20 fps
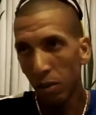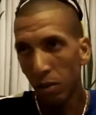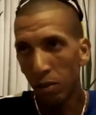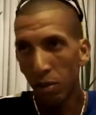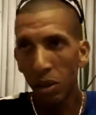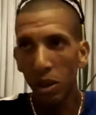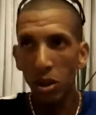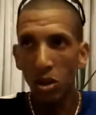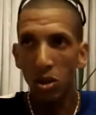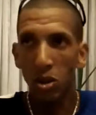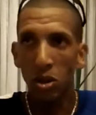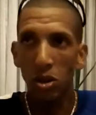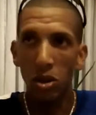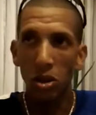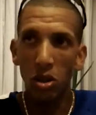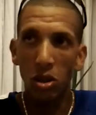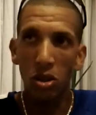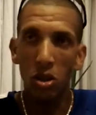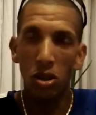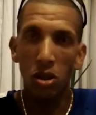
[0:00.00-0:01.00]
20
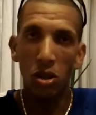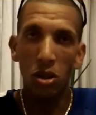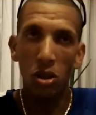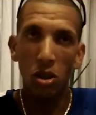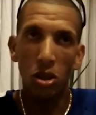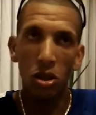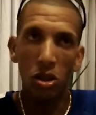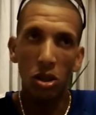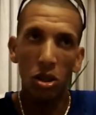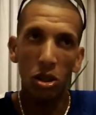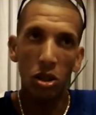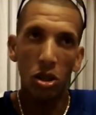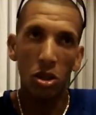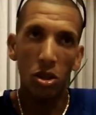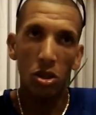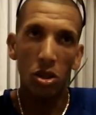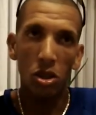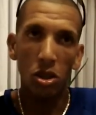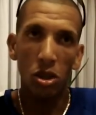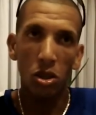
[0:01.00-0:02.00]
de, de, de,
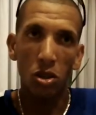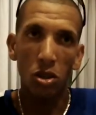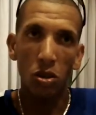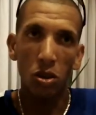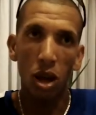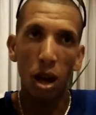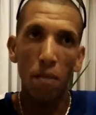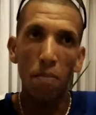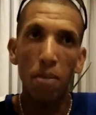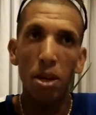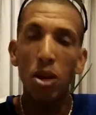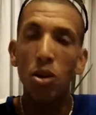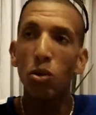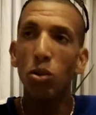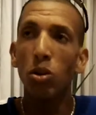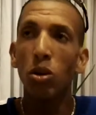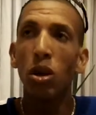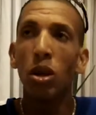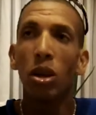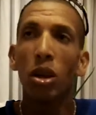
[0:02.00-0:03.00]
de, de
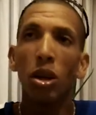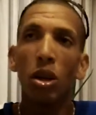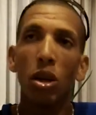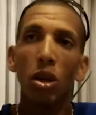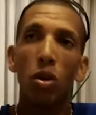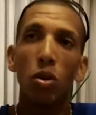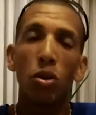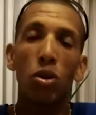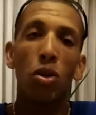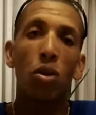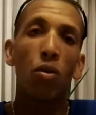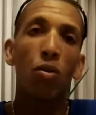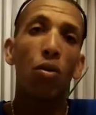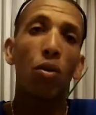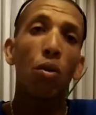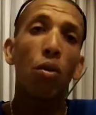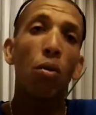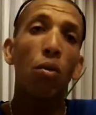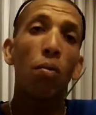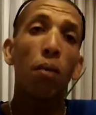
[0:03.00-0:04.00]
abril, eu
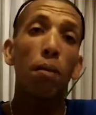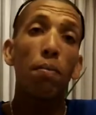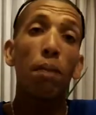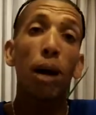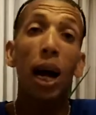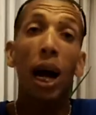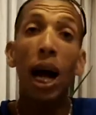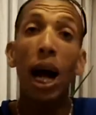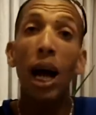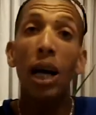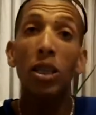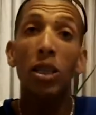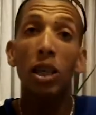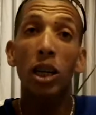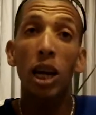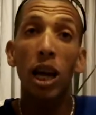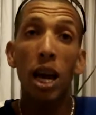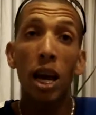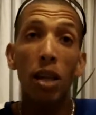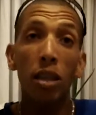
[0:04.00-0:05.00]
tive uma
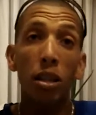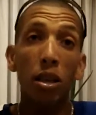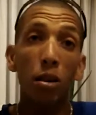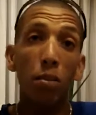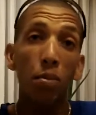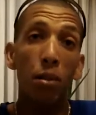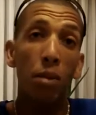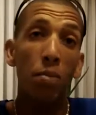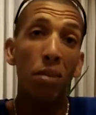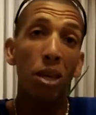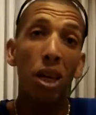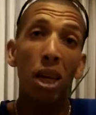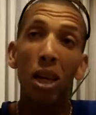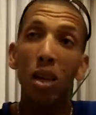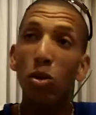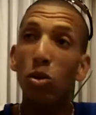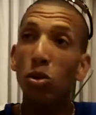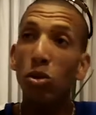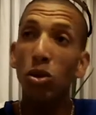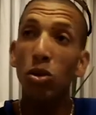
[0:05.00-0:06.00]
bagagem extra para mim
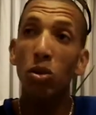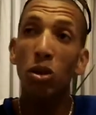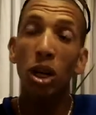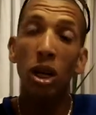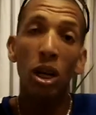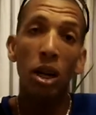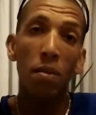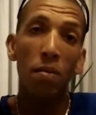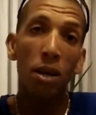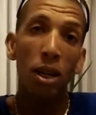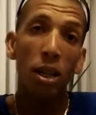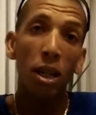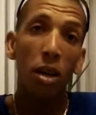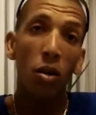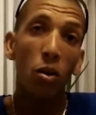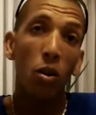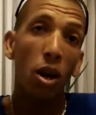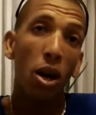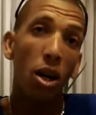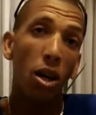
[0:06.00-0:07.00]
reduzir o treinamento
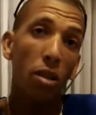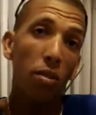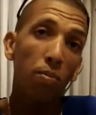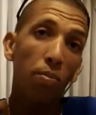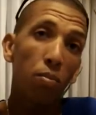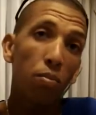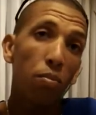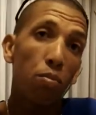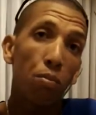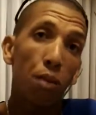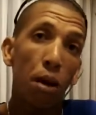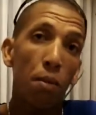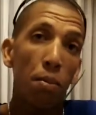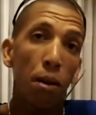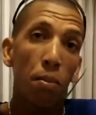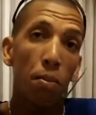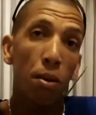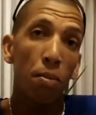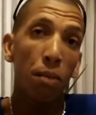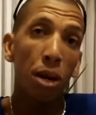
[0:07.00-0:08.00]
agora para
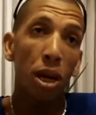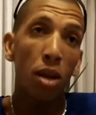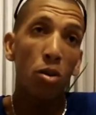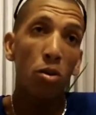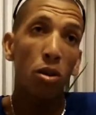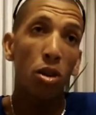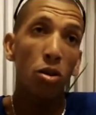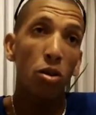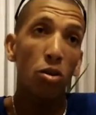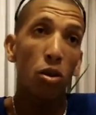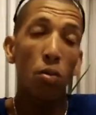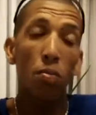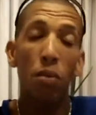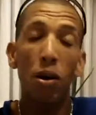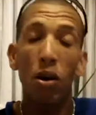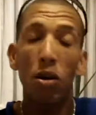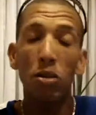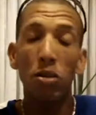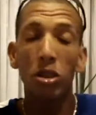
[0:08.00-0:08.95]
a maratona de São Paulo.